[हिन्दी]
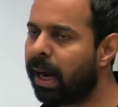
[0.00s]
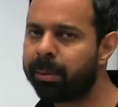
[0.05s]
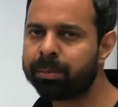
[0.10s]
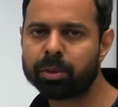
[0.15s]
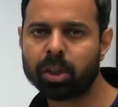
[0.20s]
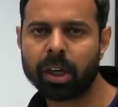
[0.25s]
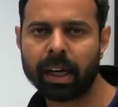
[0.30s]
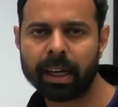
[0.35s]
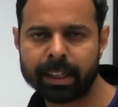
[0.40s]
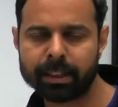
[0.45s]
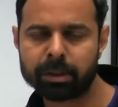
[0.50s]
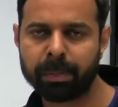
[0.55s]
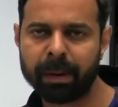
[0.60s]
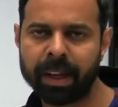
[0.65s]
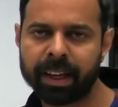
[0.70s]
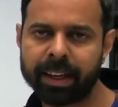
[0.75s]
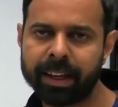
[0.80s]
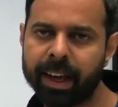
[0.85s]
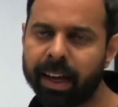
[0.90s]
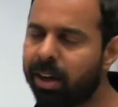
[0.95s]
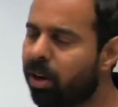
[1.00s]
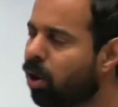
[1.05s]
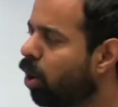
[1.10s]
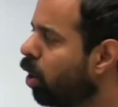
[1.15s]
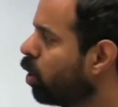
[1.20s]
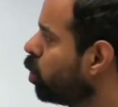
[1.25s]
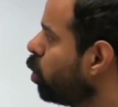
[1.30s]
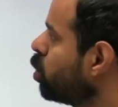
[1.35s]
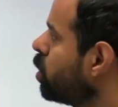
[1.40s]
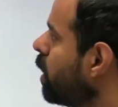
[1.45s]
आर्म्स का डिस्प्ले किया
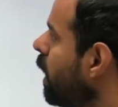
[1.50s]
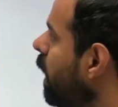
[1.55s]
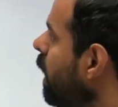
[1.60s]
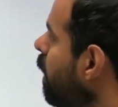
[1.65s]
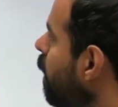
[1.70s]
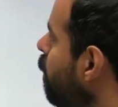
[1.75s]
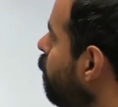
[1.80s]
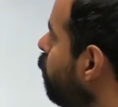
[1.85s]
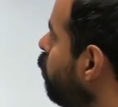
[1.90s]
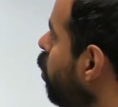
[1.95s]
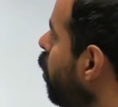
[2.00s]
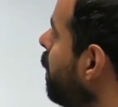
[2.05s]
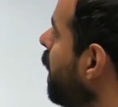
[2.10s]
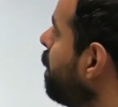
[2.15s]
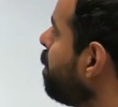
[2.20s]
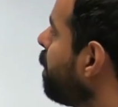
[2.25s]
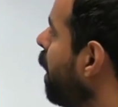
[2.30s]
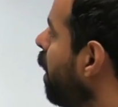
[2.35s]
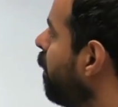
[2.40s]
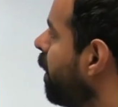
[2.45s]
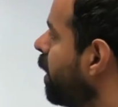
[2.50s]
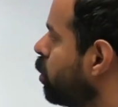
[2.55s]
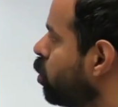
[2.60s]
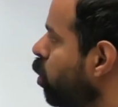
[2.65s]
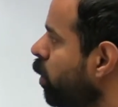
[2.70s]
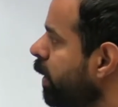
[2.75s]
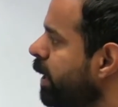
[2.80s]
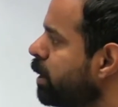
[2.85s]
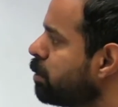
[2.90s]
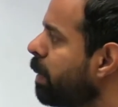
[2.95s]
और दूसरा वुमेन पावर
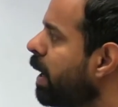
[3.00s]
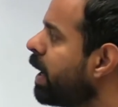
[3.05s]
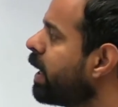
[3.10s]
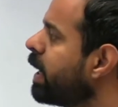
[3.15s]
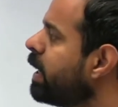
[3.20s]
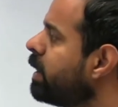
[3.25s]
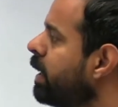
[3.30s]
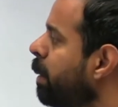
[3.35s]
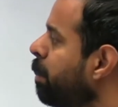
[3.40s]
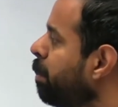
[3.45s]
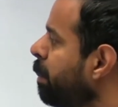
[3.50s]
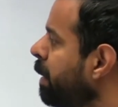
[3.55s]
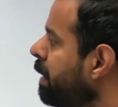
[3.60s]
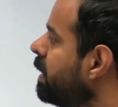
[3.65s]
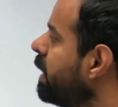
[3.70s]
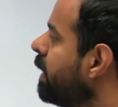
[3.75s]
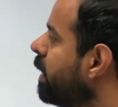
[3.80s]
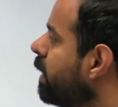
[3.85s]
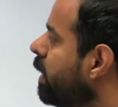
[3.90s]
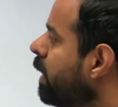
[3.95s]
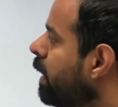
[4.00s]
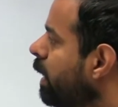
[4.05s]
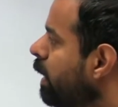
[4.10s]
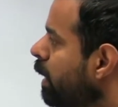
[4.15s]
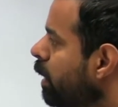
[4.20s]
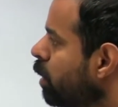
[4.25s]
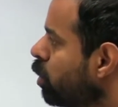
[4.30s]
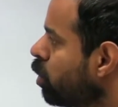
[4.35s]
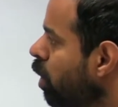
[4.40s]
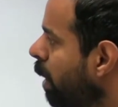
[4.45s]
जो कि इस बार की थीम भी थी
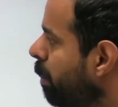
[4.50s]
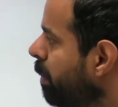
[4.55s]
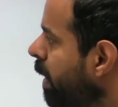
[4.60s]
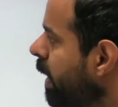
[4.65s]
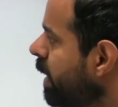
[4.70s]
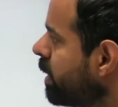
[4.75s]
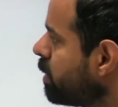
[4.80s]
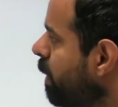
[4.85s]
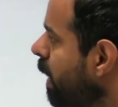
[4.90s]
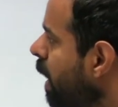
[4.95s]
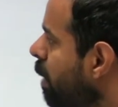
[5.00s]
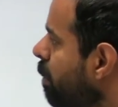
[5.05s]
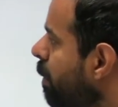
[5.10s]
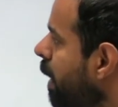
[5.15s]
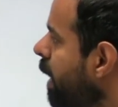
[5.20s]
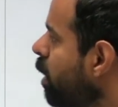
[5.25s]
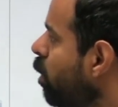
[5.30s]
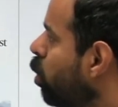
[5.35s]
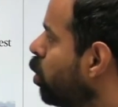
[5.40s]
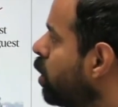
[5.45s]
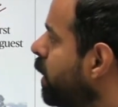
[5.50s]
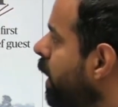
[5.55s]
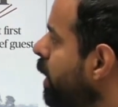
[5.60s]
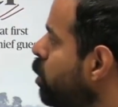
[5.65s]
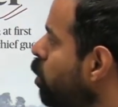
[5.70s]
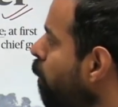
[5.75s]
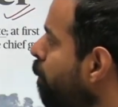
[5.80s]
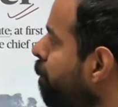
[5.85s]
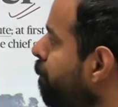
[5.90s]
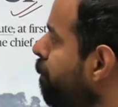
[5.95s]
तो हमने इस बार हमारी खुद की
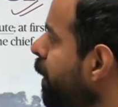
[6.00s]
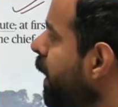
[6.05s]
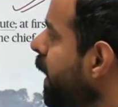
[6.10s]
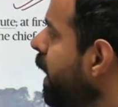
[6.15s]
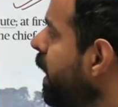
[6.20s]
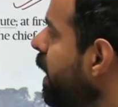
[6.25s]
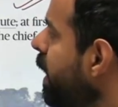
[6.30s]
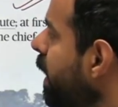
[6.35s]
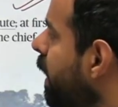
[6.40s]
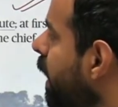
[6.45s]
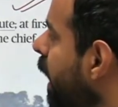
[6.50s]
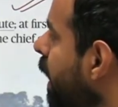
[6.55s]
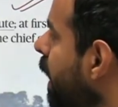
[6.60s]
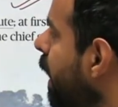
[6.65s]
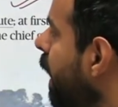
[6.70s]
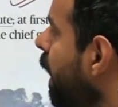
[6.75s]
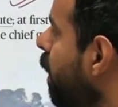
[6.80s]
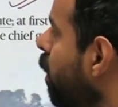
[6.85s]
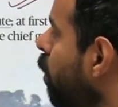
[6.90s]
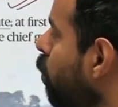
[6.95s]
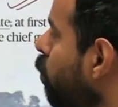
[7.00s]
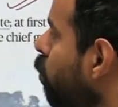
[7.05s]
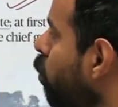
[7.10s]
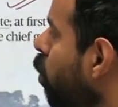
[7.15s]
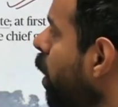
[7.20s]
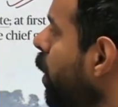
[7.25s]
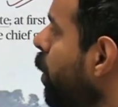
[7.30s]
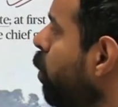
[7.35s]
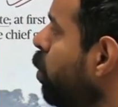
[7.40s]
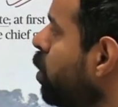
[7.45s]
जो फील्ड गन है
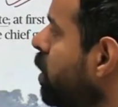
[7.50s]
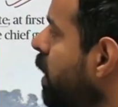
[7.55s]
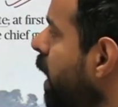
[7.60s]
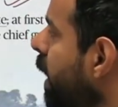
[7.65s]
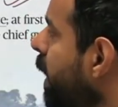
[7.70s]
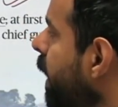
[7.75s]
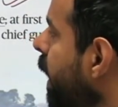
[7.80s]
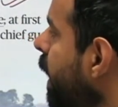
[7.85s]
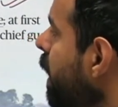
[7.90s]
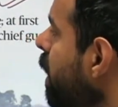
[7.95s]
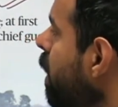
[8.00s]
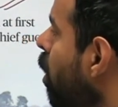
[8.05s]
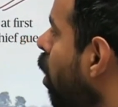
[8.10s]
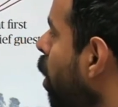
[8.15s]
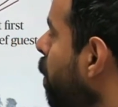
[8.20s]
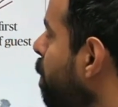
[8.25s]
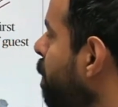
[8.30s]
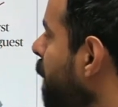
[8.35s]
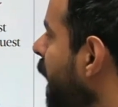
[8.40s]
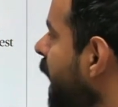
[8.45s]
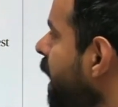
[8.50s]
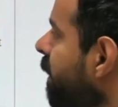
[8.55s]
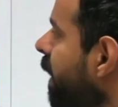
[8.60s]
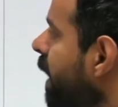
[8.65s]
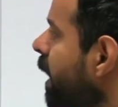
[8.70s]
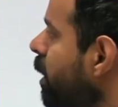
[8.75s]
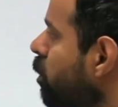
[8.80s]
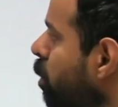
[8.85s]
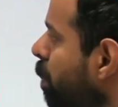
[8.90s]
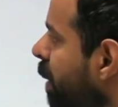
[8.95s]
वो यूज करी है और पहले
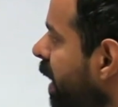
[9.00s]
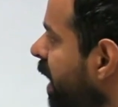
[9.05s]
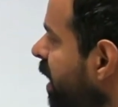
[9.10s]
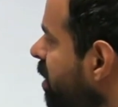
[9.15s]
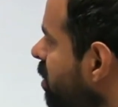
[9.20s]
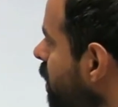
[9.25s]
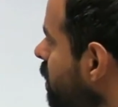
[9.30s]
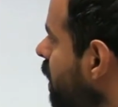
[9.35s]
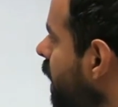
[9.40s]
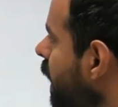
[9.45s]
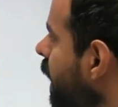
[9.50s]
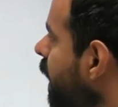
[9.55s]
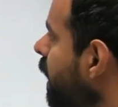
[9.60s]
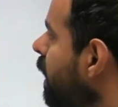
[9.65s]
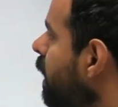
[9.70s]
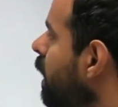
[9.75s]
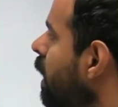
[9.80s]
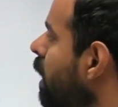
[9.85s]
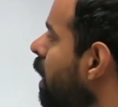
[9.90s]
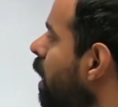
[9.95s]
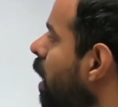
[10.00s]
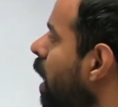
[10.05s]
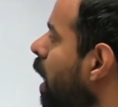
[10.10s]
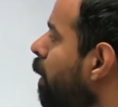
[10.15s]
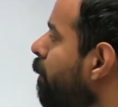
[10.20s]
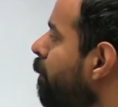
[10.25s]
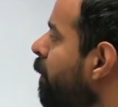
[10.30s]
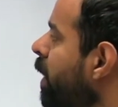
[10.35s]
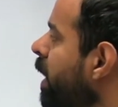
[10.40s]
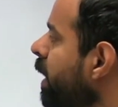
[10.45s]
वाले जो ब्रिटिशर्स की
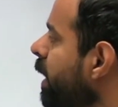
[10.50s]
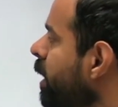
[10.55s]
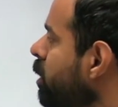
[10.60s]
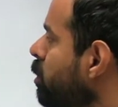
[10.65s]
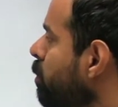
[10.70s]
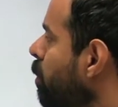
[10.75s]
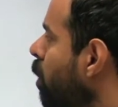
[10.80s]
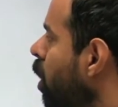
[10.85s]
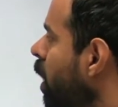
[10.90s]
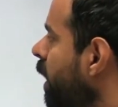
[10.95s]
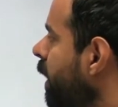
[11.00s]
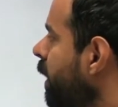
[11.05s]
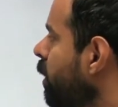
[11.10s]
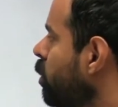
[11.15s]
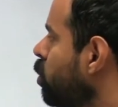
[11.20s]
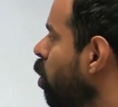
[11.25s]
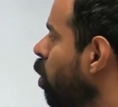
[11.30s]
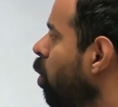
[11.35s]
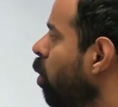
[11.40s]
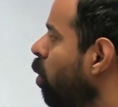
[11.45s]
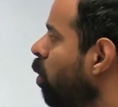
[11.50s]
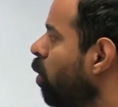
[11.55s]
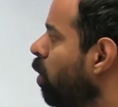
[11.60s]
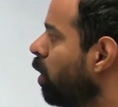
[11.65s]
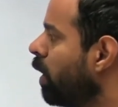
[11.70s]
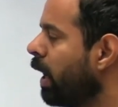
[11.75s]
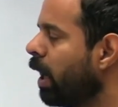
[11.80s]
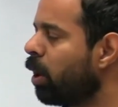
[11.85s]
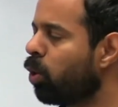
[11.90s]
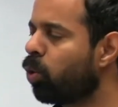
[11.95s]
विंटेज मॉडल की जो
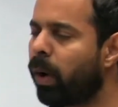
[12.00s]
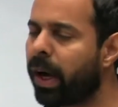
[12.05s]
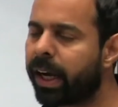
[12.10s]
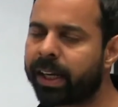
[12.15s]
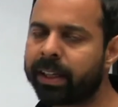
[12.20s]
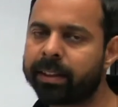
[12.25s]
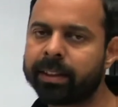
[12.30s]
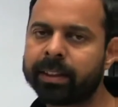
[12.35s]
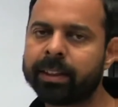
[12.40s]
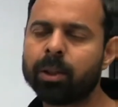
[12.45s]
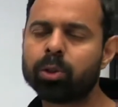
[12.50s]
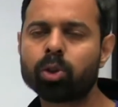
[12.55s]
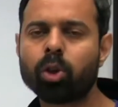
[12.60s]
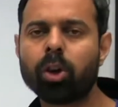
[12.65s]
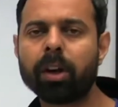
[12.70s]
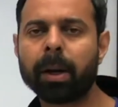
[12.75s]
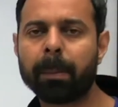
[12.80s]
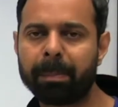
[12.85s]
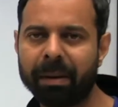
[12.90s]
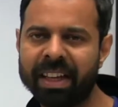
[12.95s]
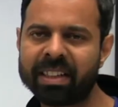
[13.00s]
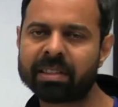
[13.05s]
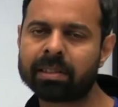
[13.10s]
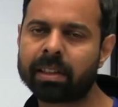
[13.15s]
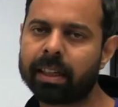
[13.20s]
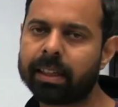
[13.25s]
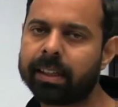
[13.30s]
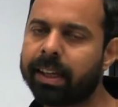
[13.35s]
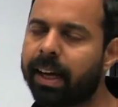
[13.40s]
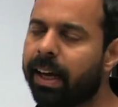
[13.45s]
गन हुआ करती थी उसको रिप्लेस
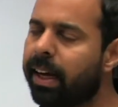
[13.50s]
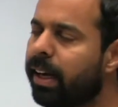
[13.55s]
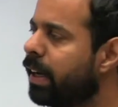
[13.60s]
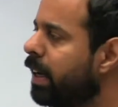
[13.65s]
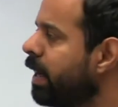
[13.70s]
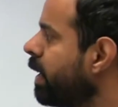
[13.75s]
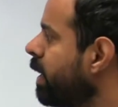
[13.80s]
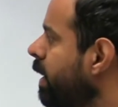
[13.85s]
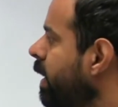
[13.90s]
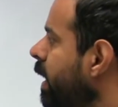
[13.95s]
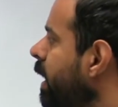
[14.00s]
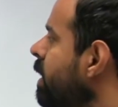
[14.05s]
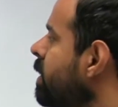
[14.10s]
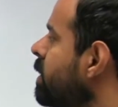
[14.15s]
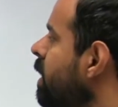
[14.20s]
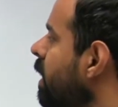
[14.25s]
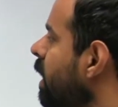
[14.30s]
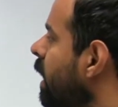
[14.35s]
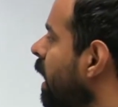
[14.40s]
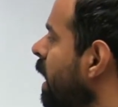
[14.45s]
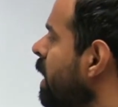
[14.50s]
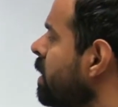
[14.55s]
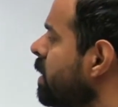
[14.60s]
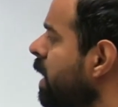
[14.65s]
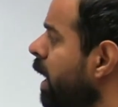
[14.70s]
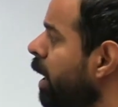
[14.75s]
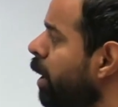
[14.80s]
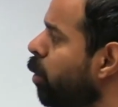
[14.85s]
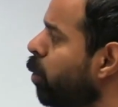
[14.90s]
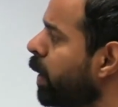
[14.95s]
कर दिया 21 गन
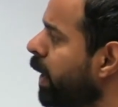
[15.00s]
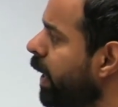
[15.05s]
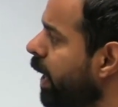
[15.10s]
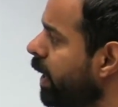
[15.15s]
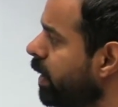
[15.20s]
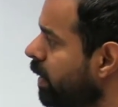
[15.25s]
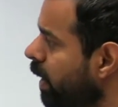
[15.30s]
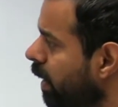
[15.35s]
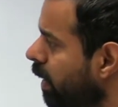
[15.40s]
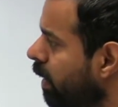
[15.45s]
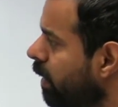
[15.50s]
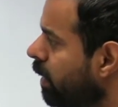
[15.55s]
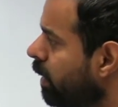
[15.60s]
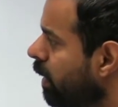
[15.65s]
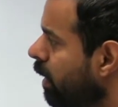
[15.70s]
सल्यूट के अंदर